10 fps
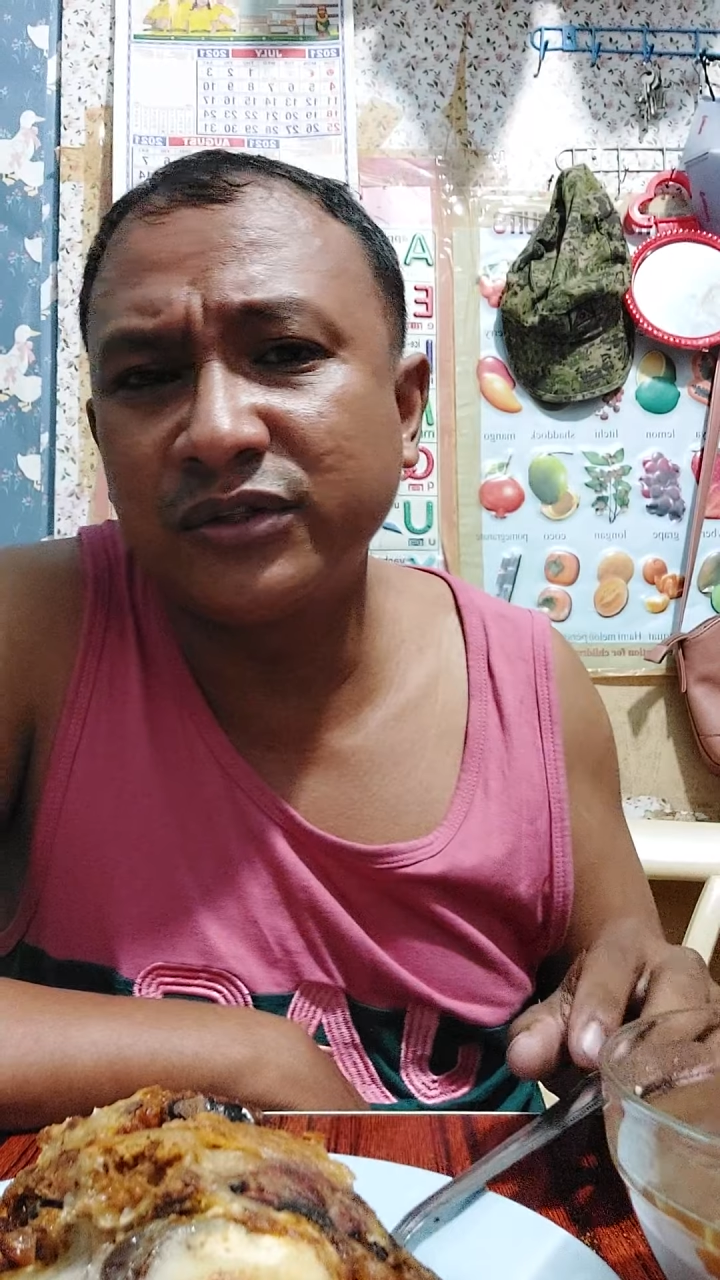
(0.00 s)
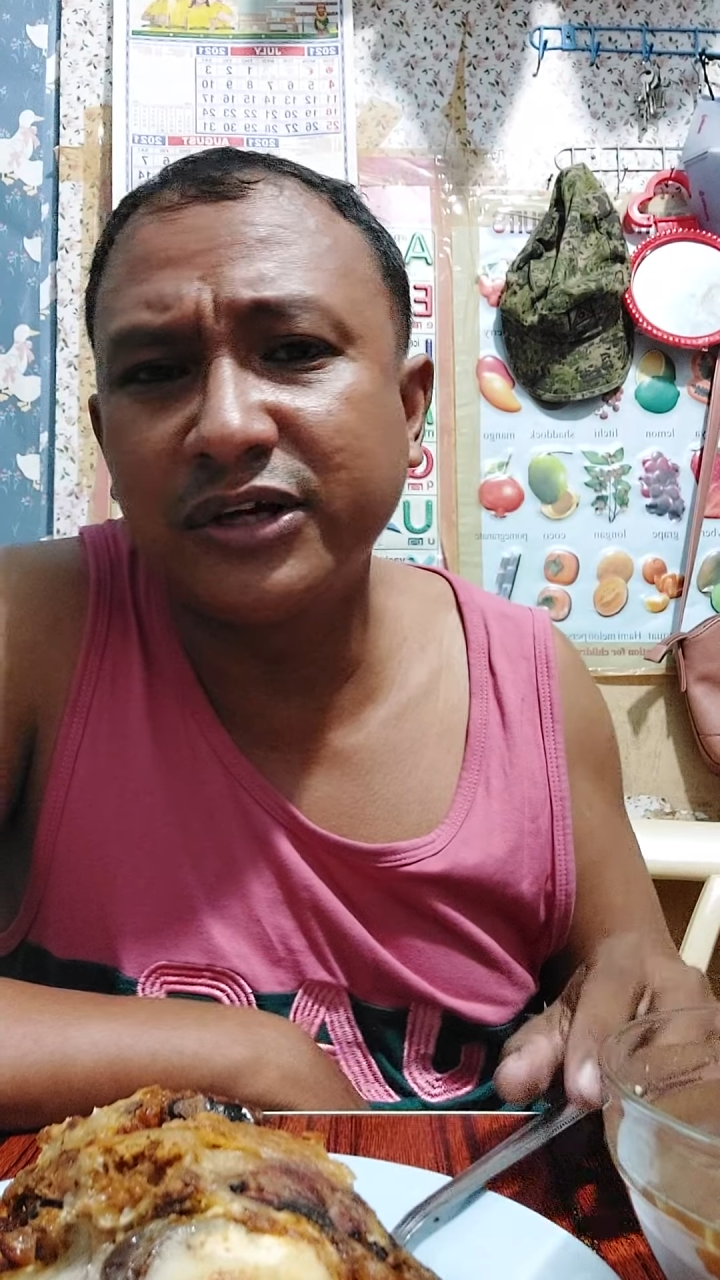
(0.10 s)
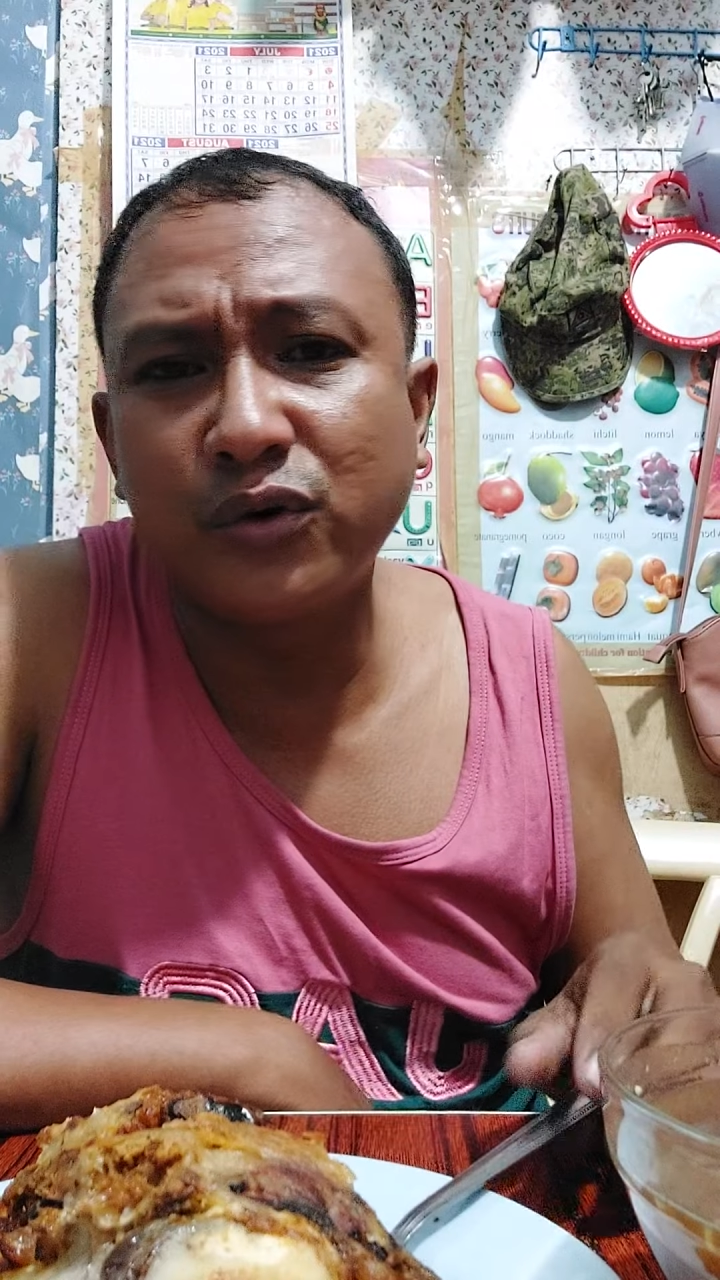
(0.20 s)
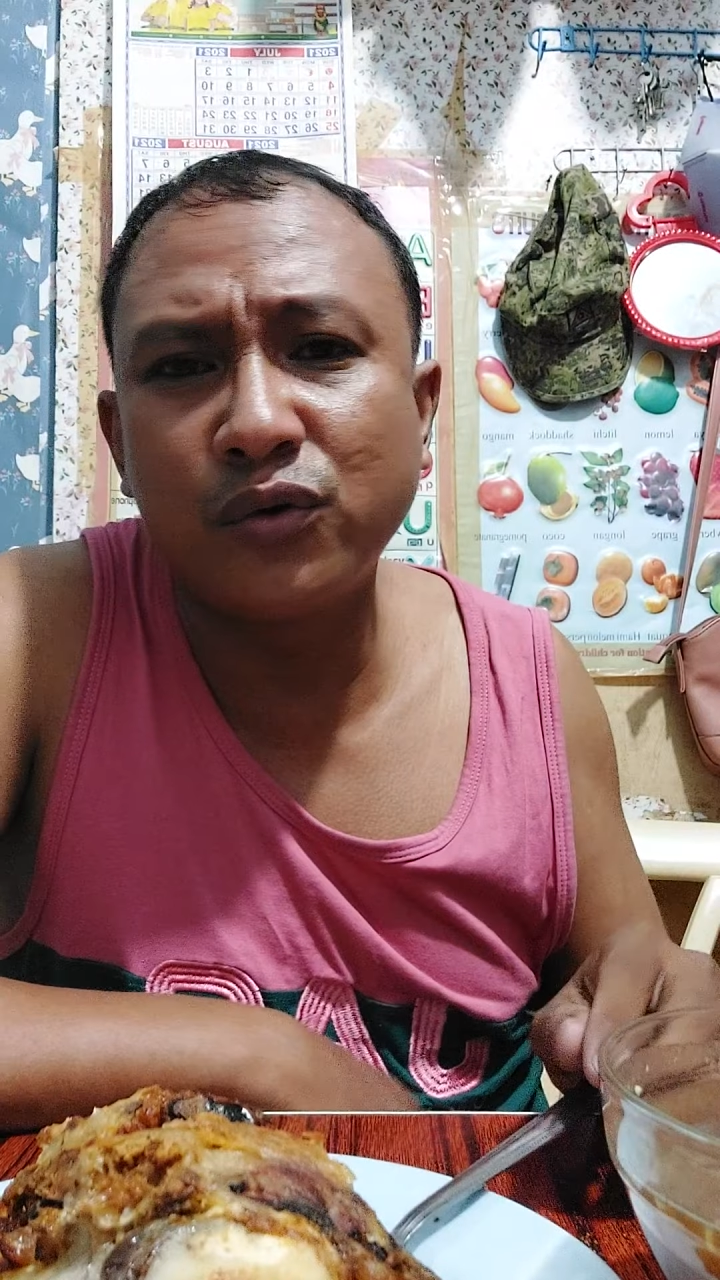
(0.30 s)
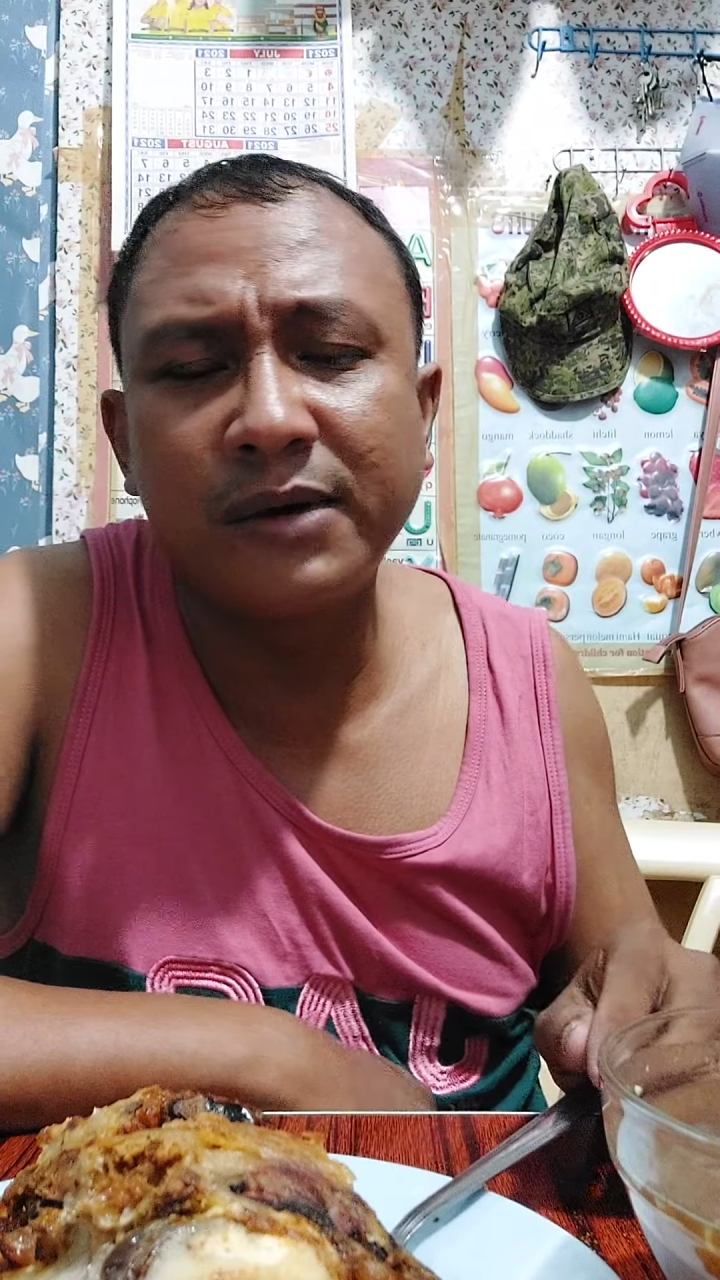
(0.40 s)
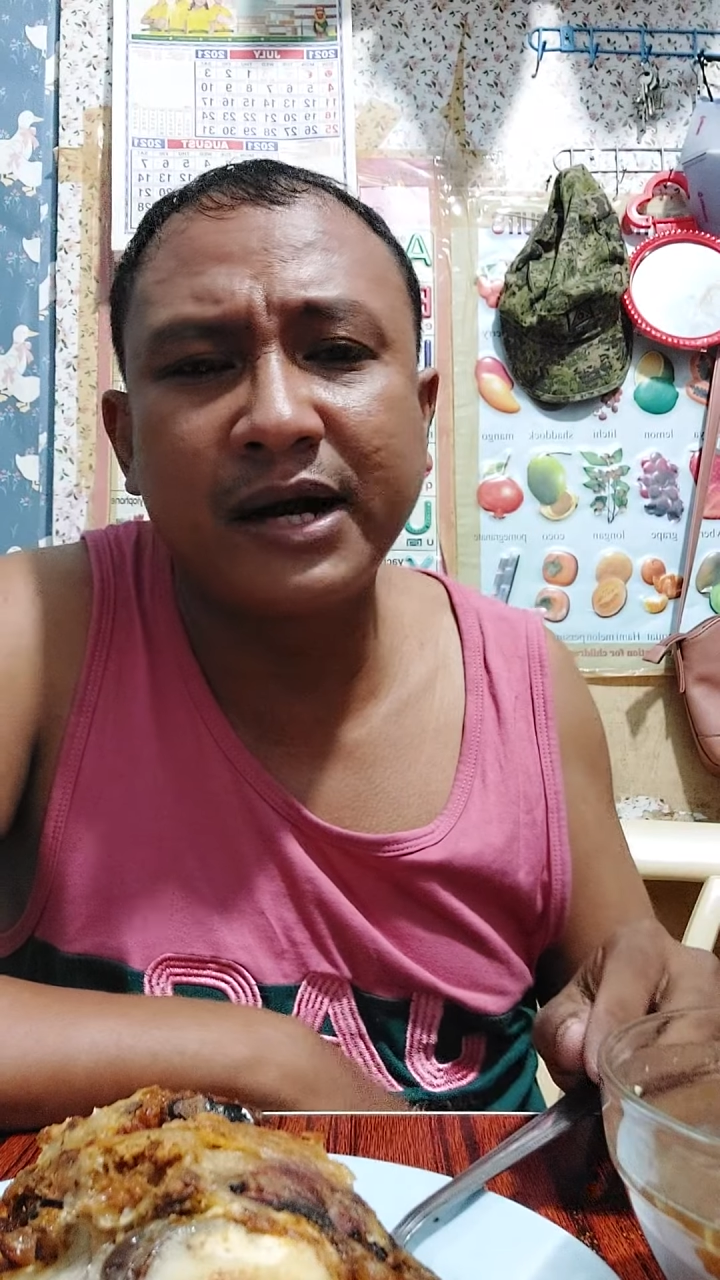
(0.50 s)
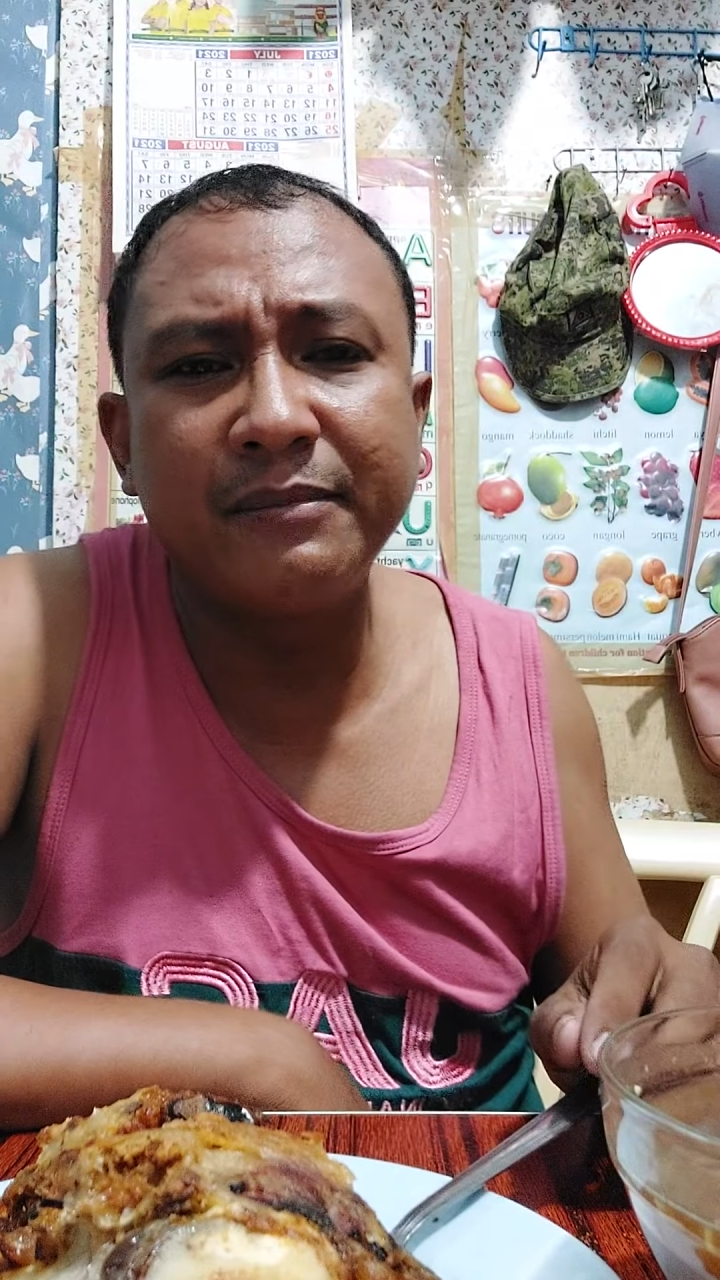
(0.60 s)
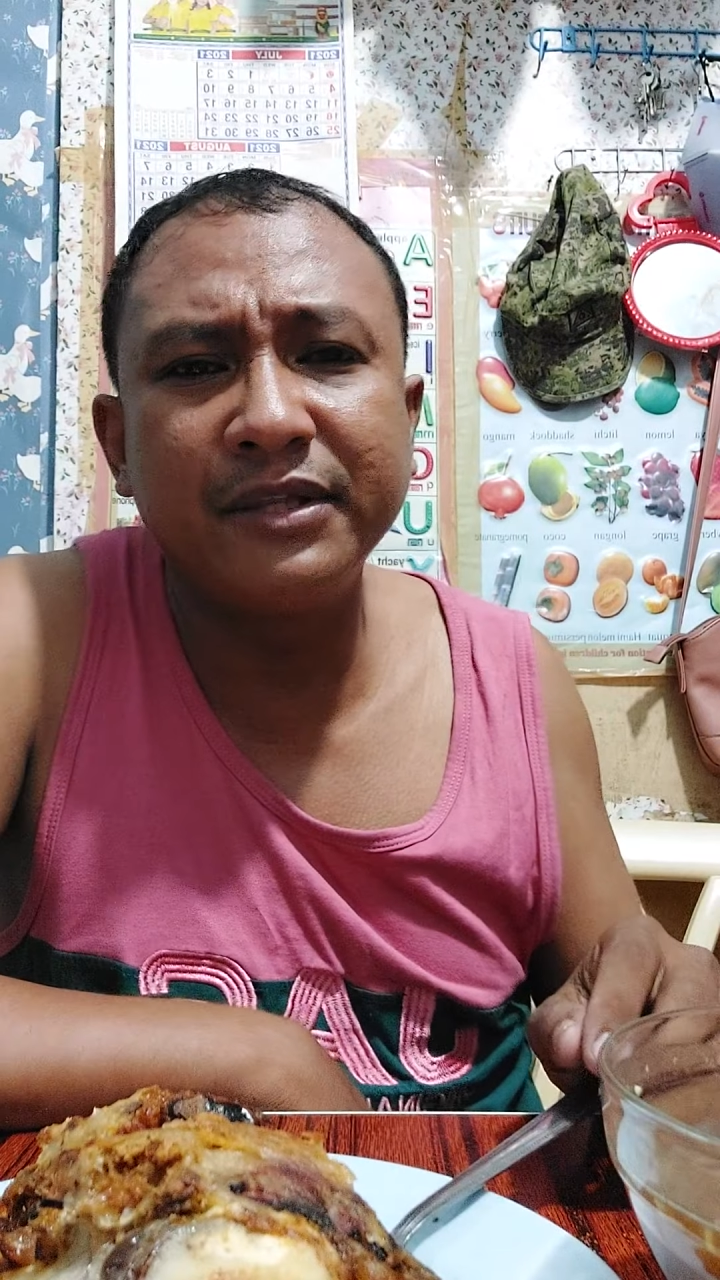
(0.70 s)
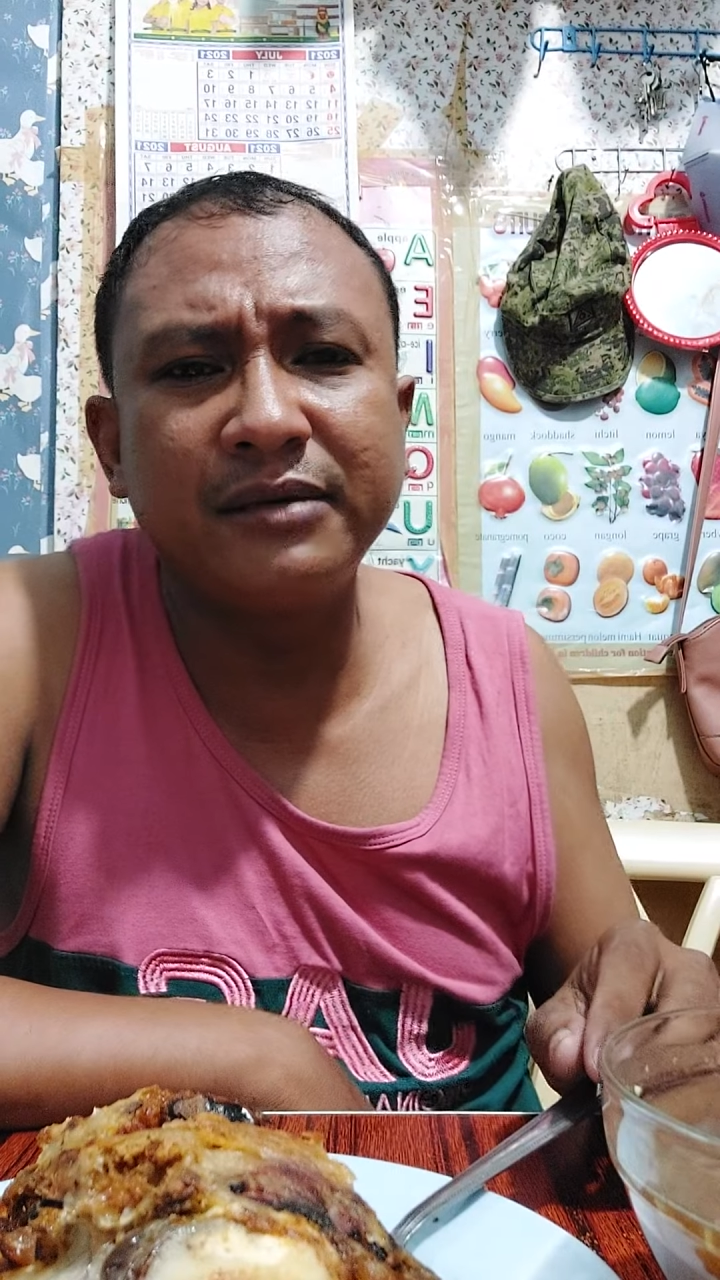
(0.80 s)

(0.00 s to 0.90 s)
hindi ako gumagamit